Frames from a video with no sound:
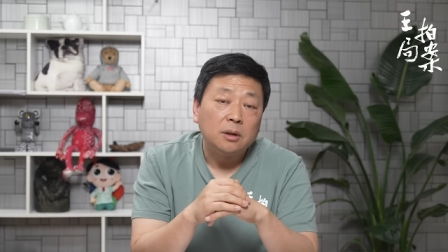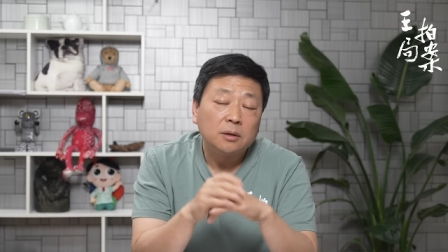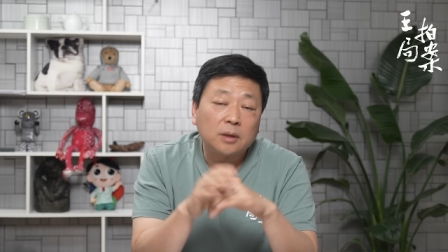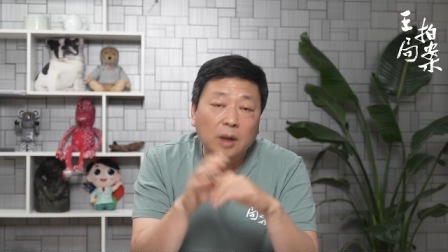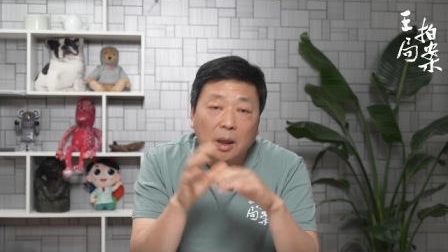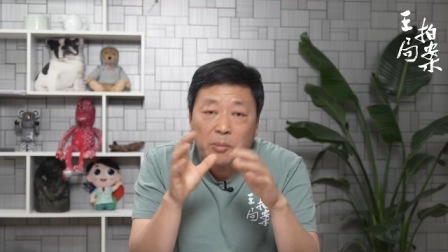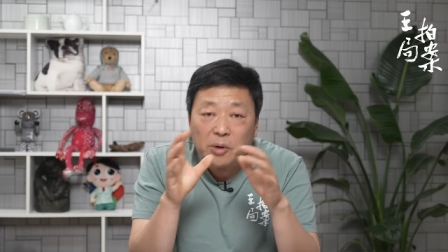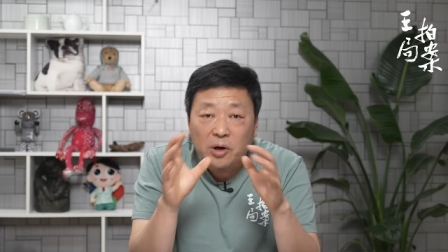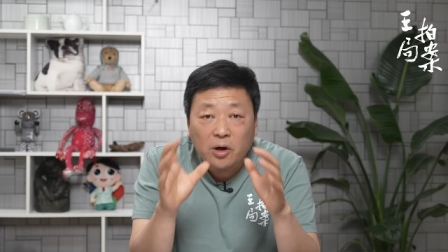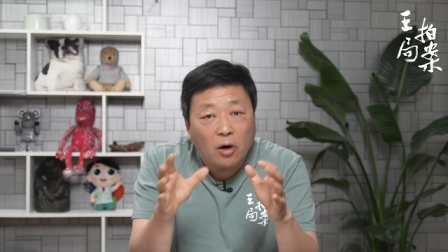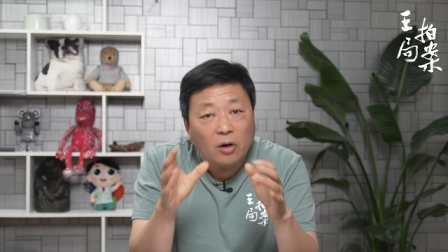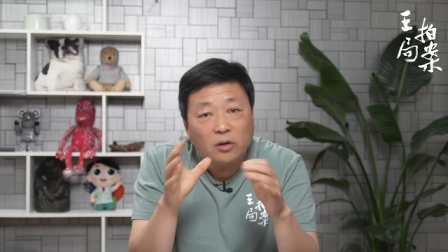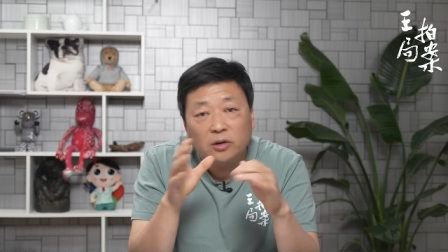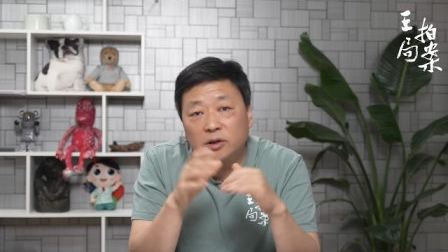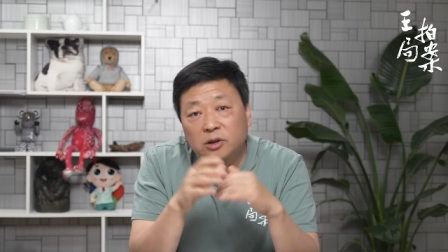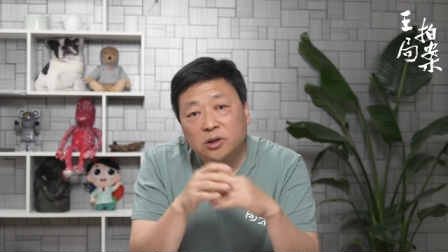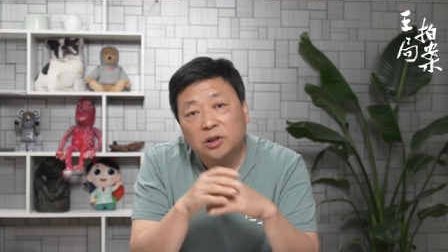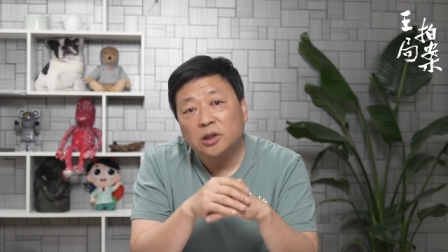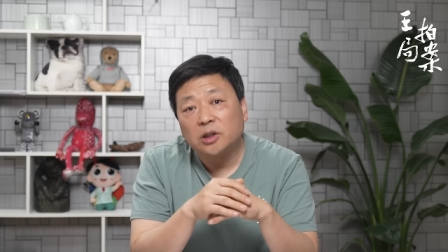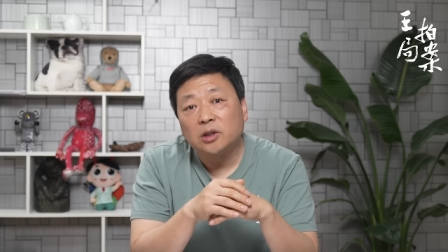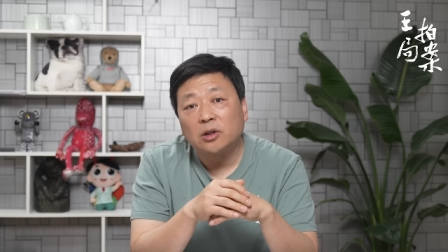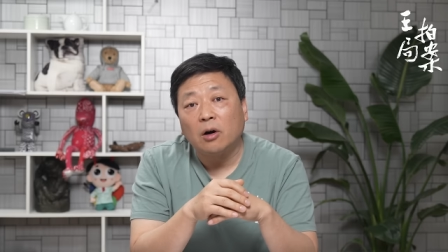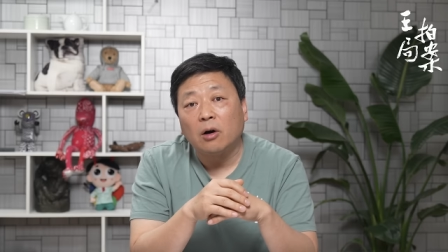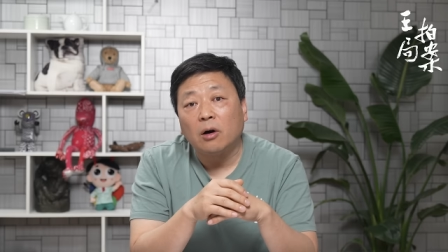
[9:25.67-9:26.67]
他们搞的
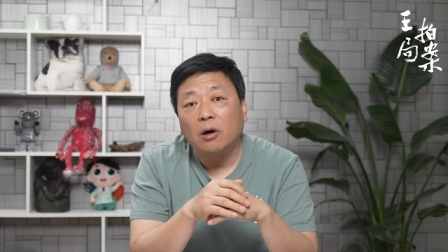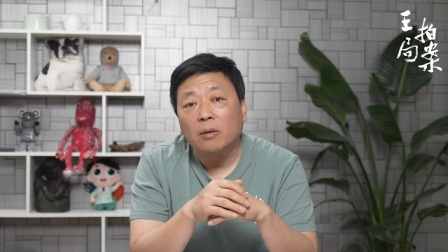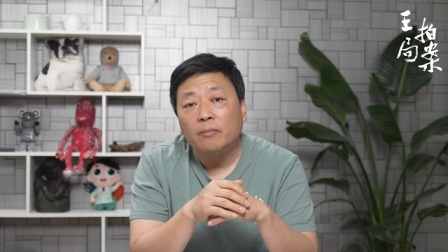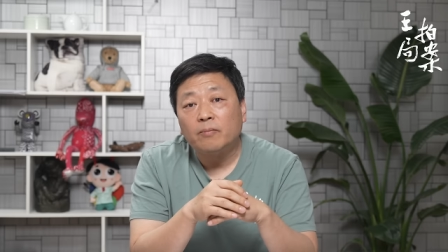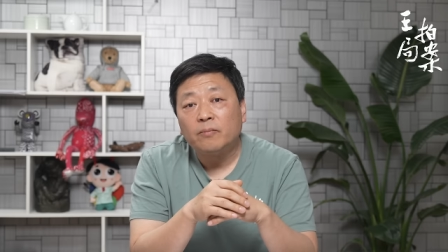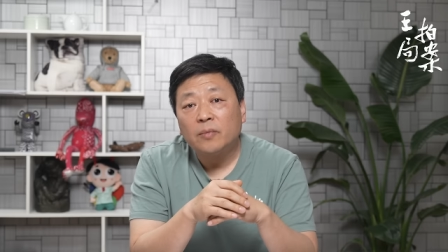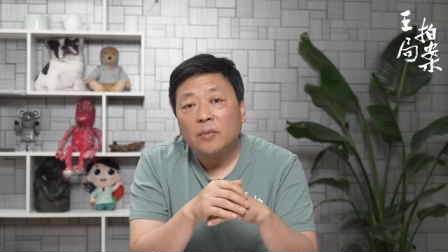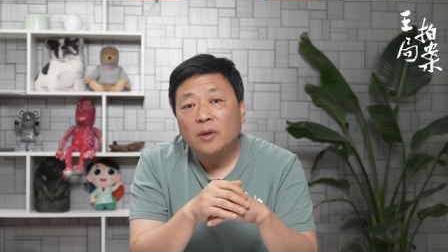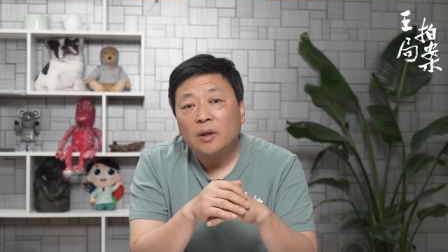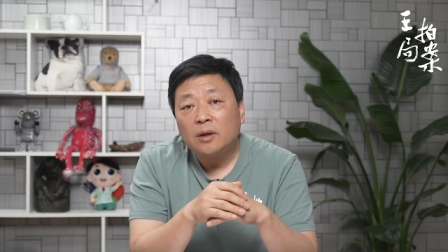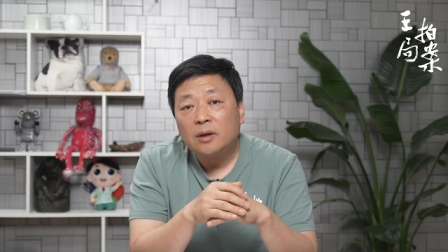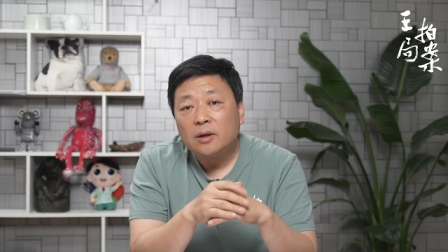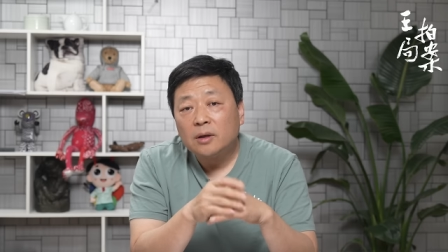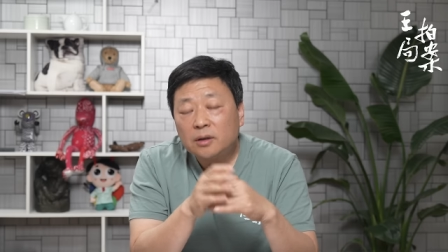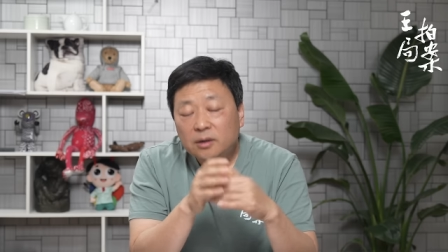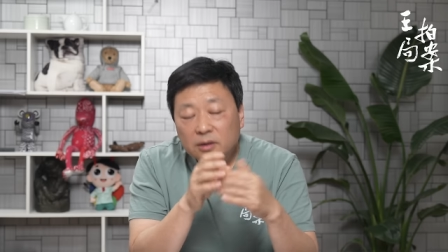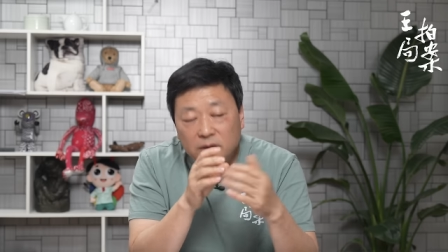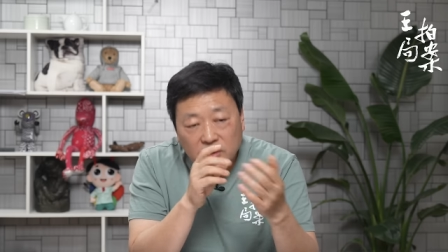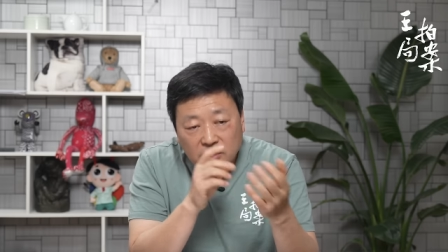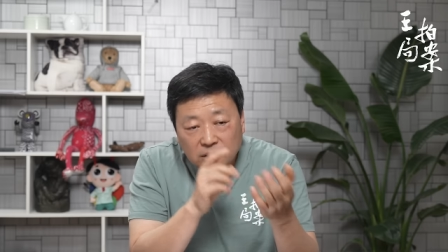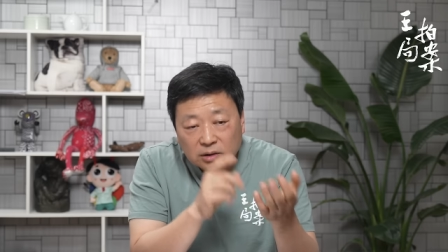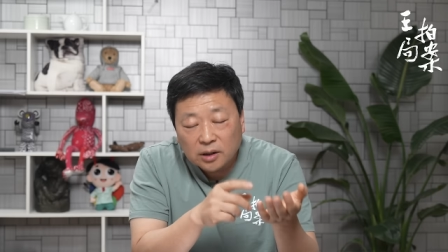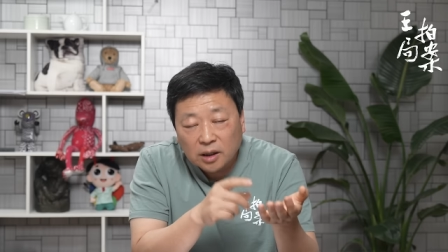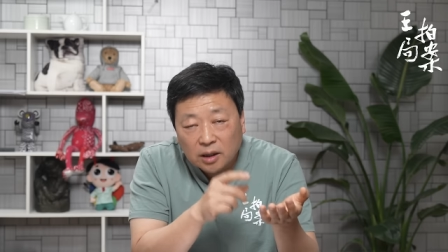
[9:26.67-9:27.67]
这一套，
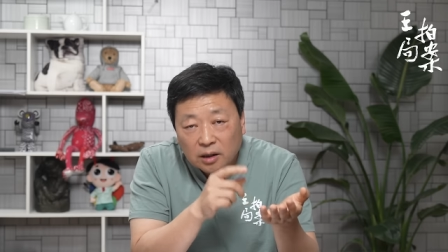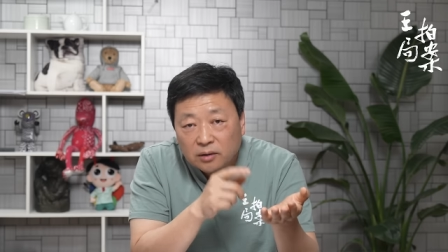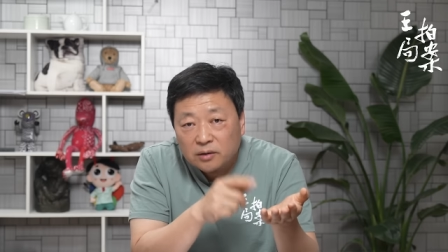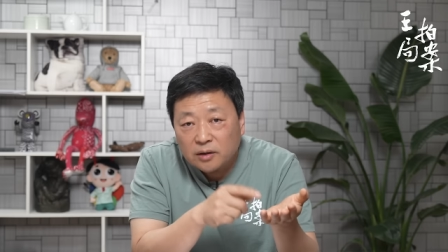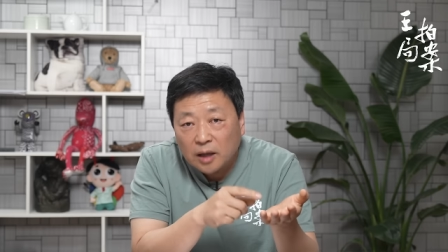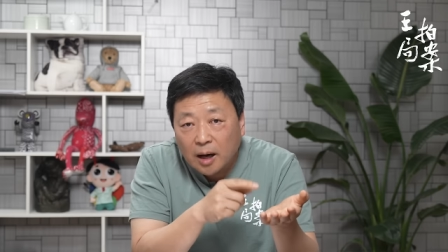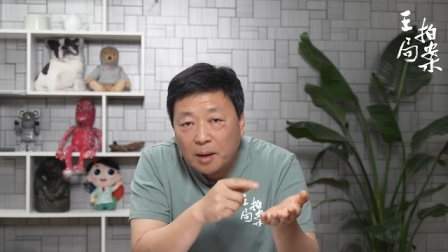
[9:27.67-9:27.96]
跟